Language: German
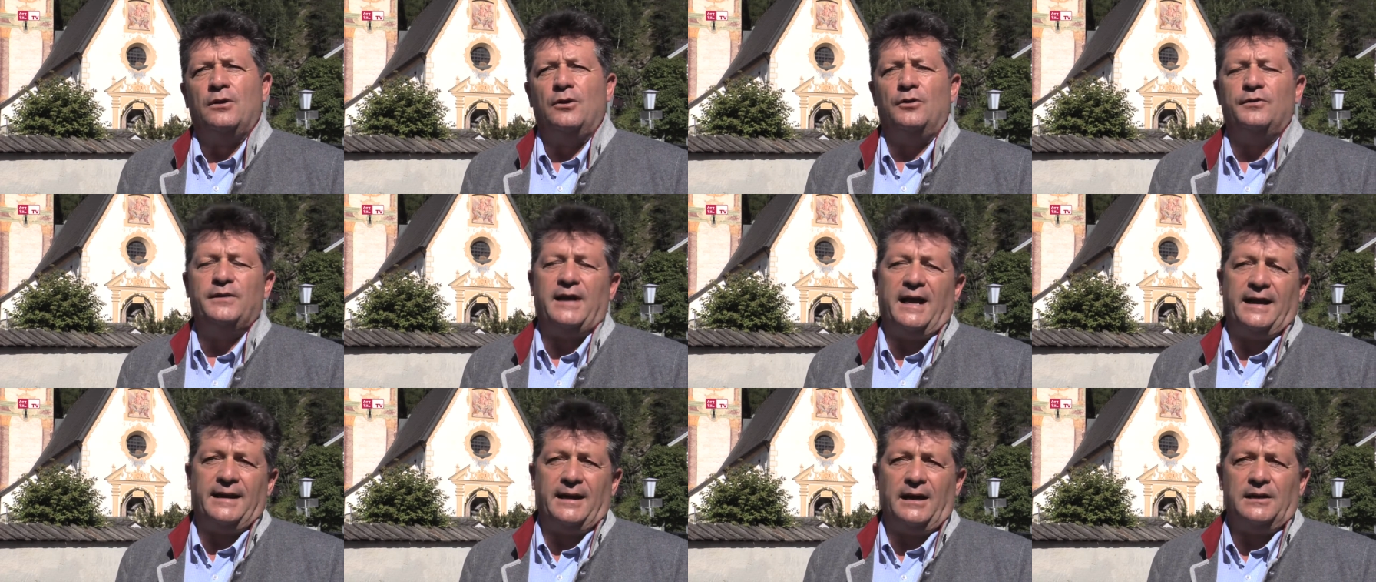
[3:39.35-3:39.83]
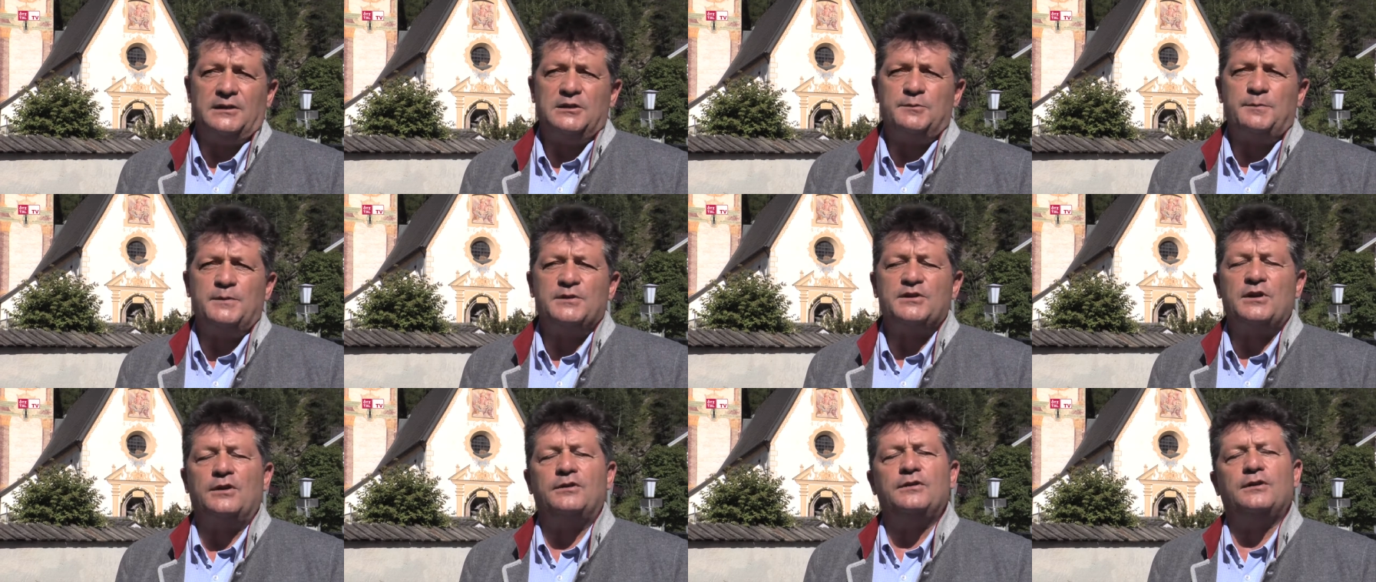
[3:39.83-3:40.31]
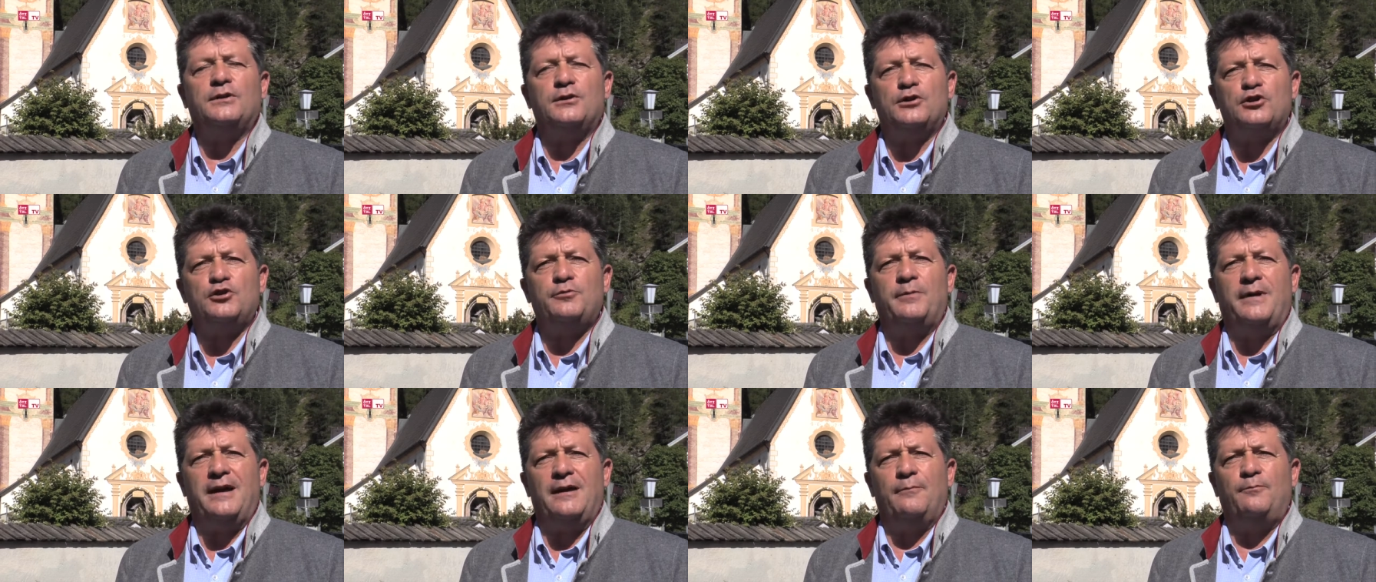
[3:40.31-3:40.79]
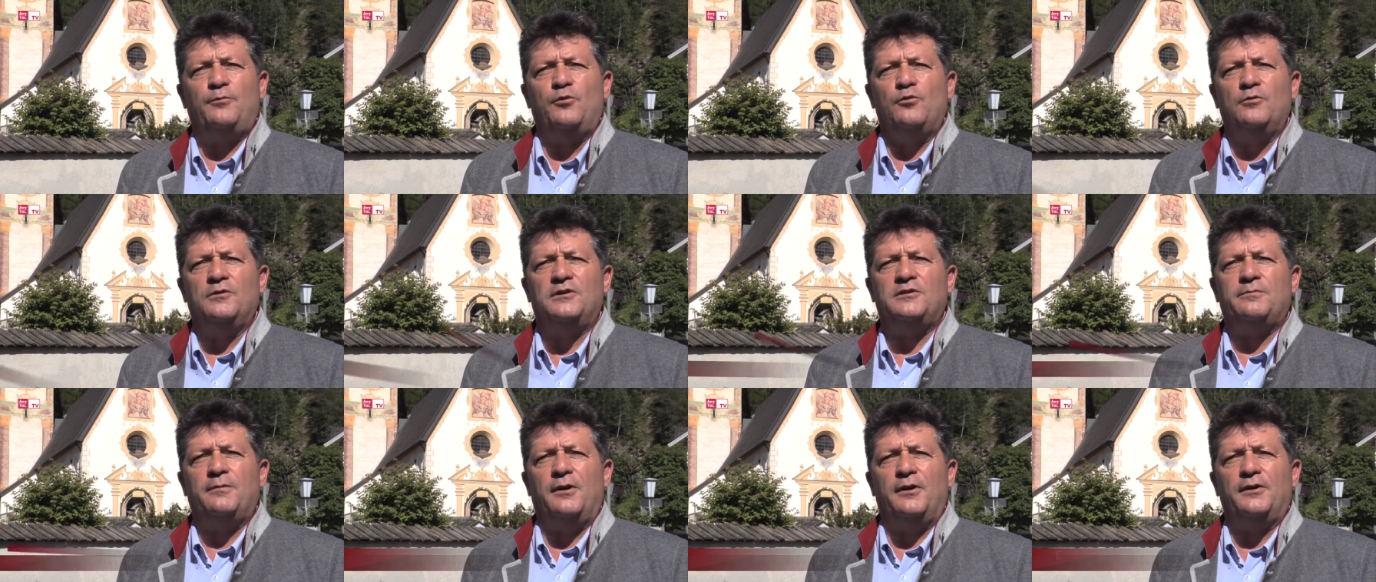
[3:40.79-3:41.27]
Und ein ganz besonderer
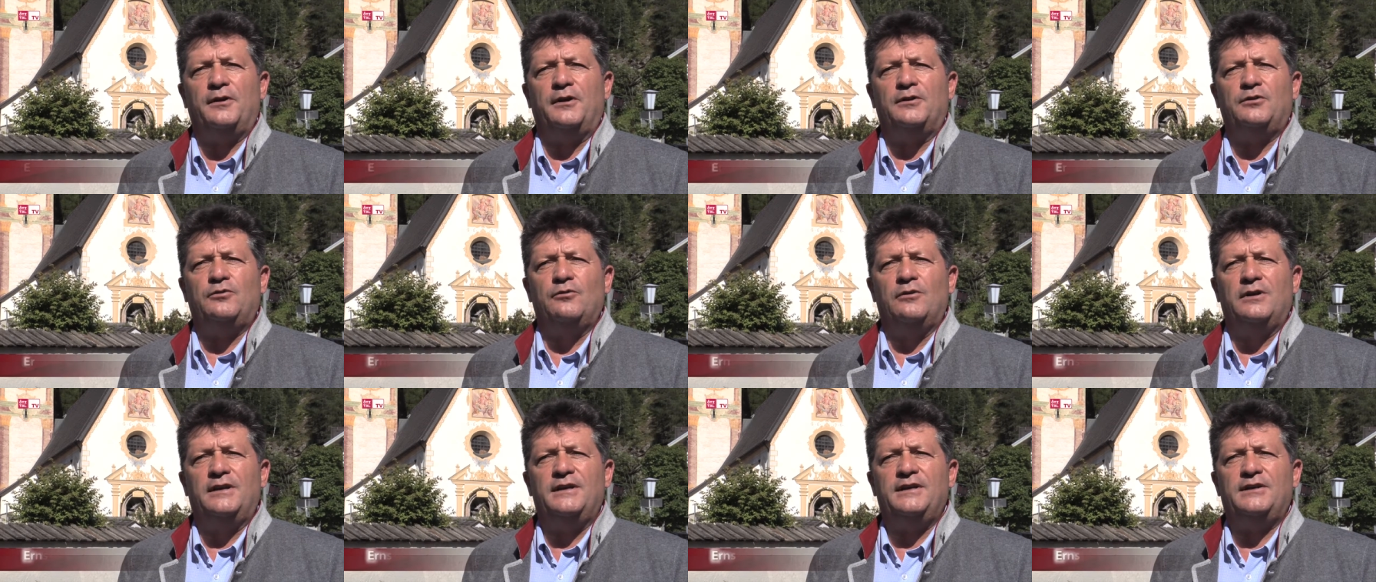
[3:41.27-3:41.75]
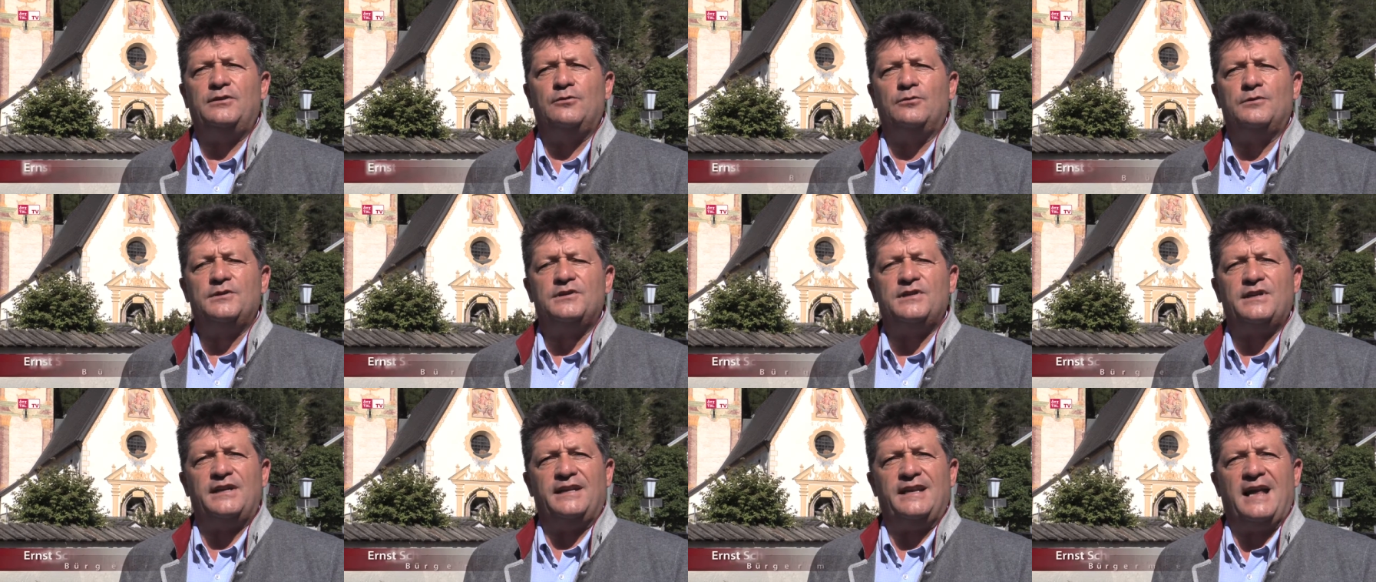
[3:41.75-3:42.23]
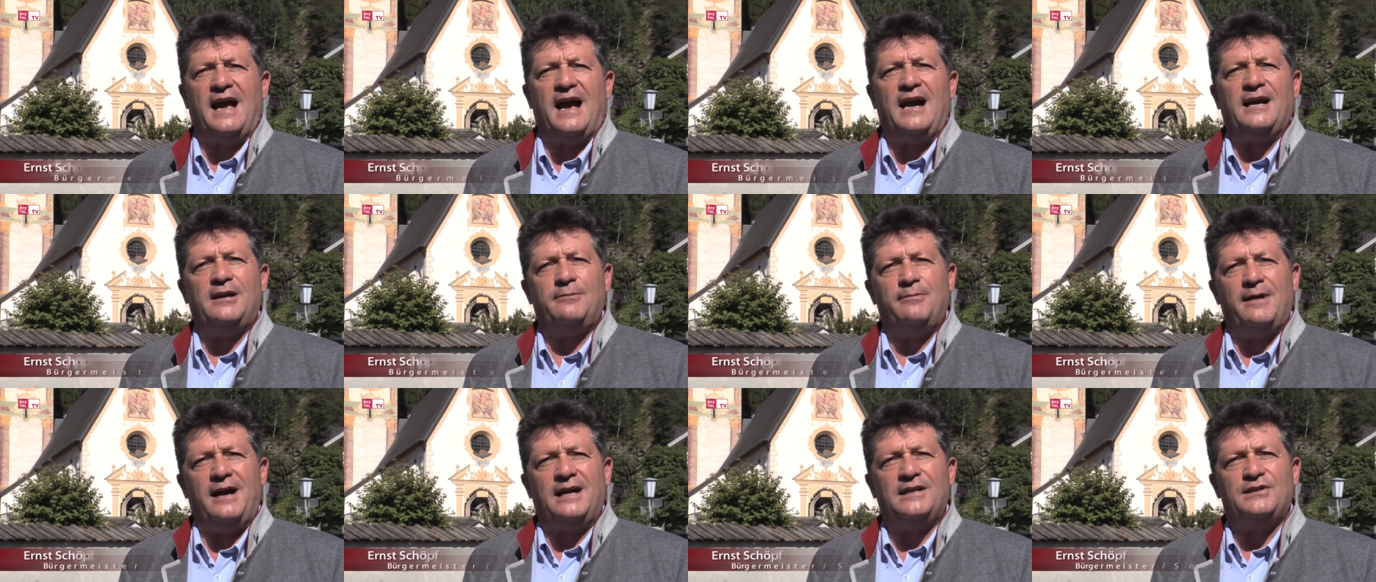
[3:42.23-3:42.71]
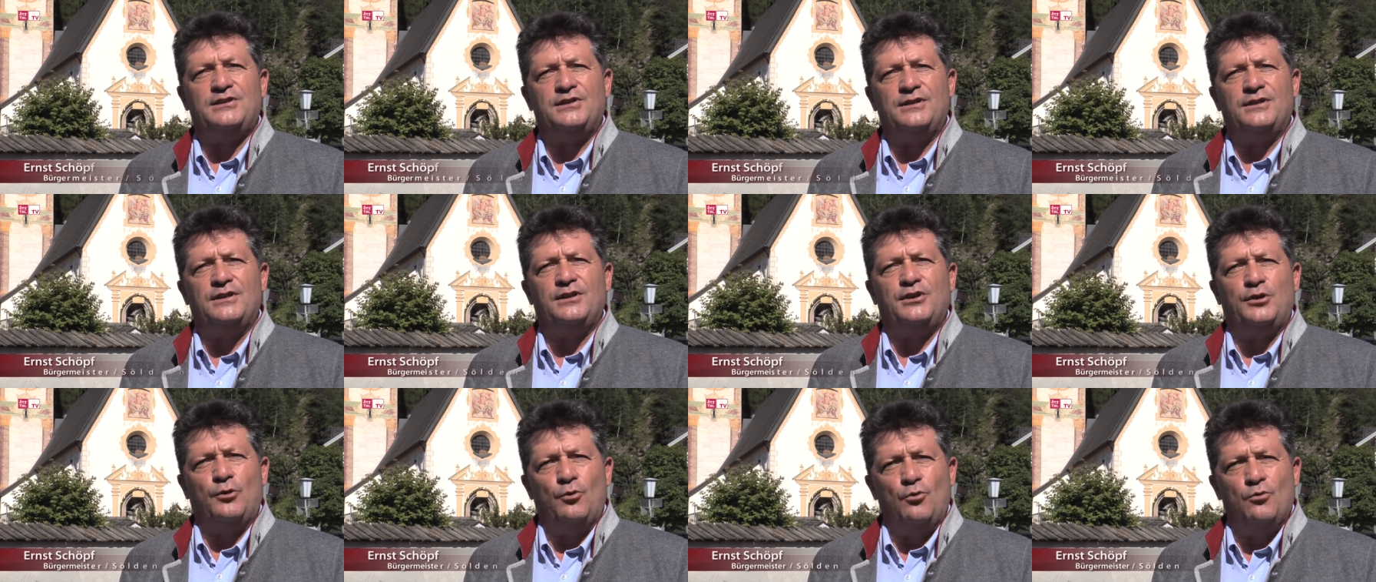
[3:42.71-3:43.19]
Schwerpunkt war natürlich unsere
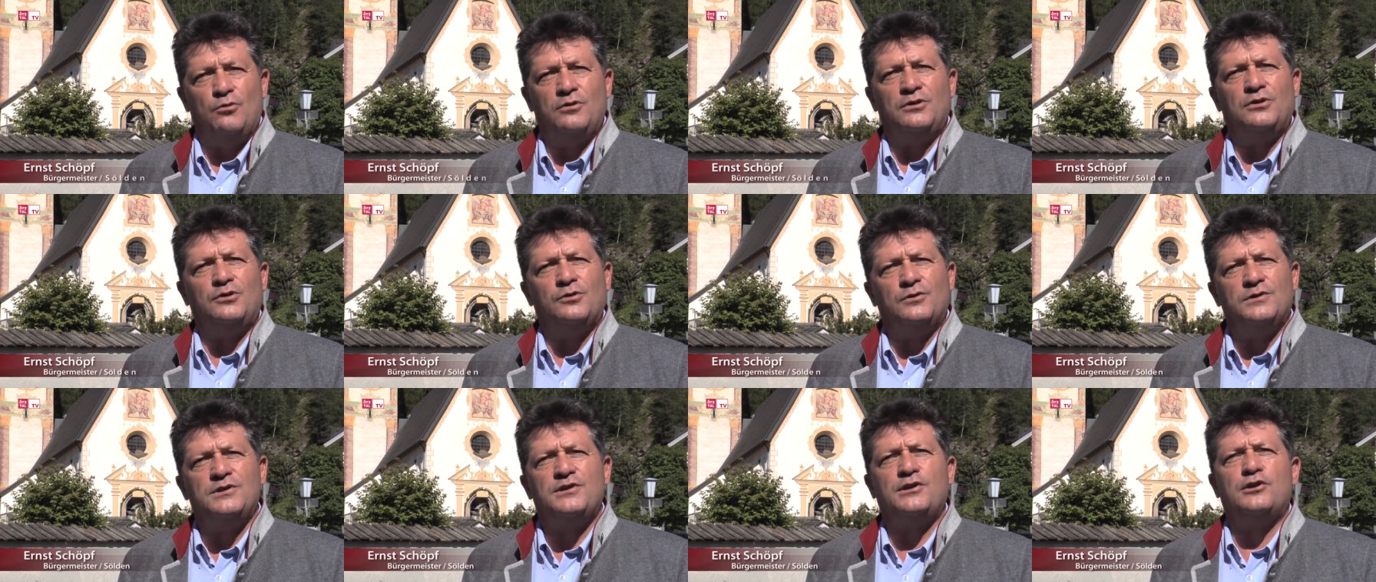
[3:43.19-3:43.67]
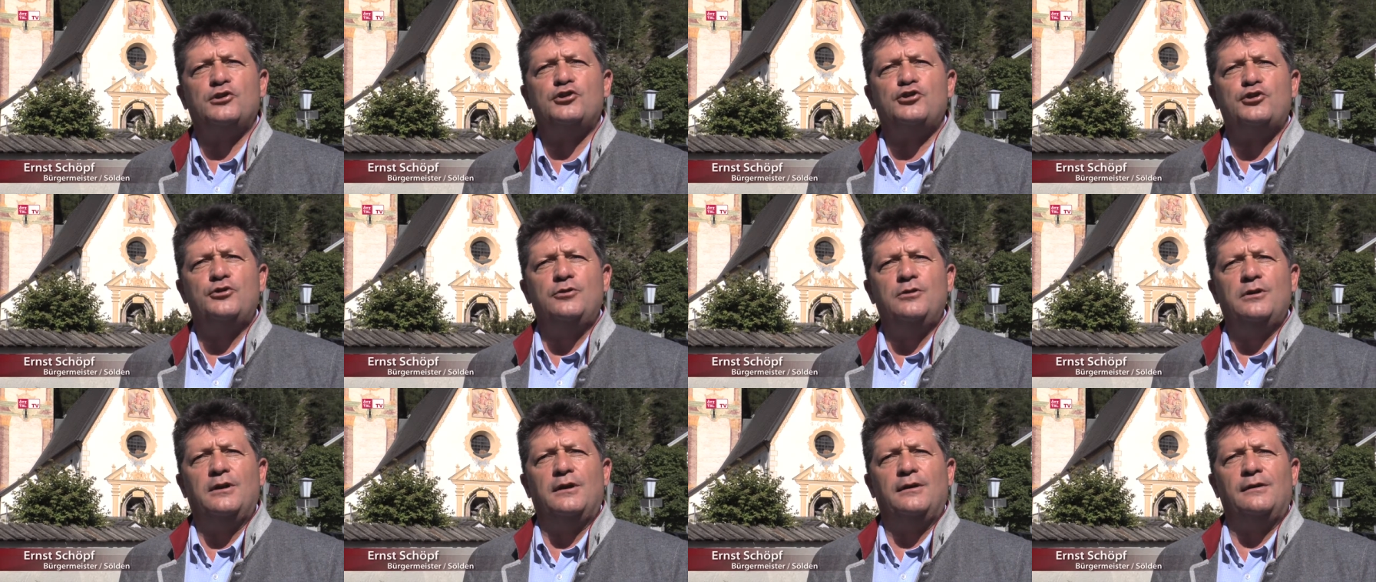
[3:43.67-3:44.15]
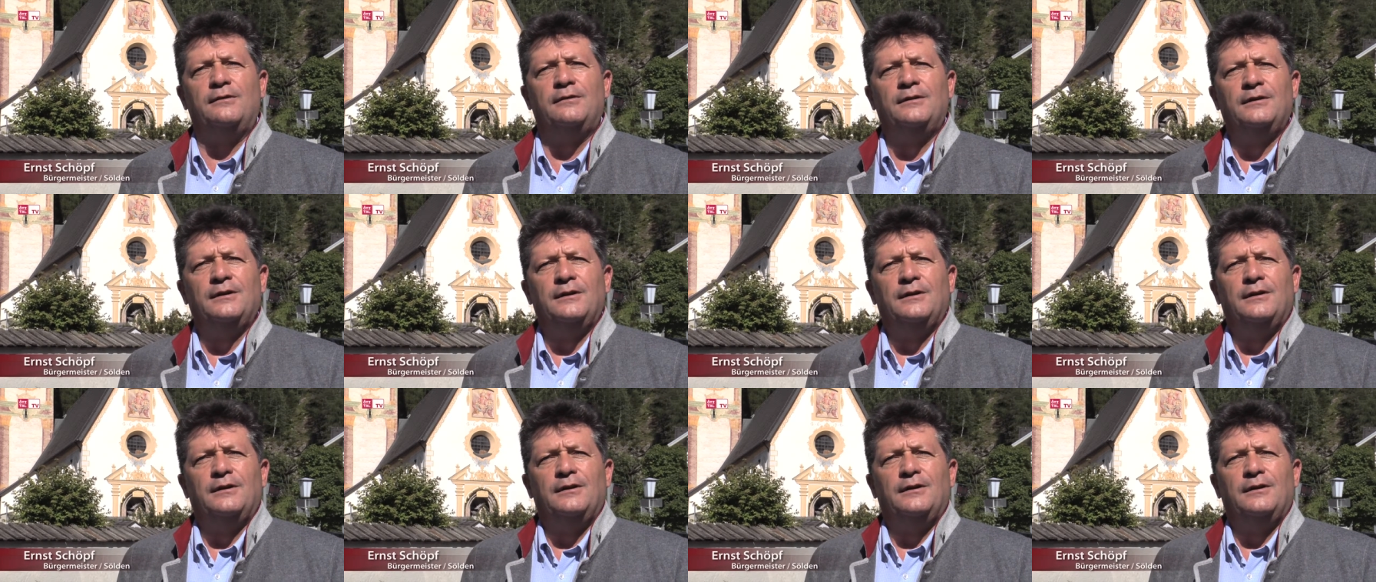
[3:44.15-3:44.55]
nachwachsende Jugend, unsere Schüler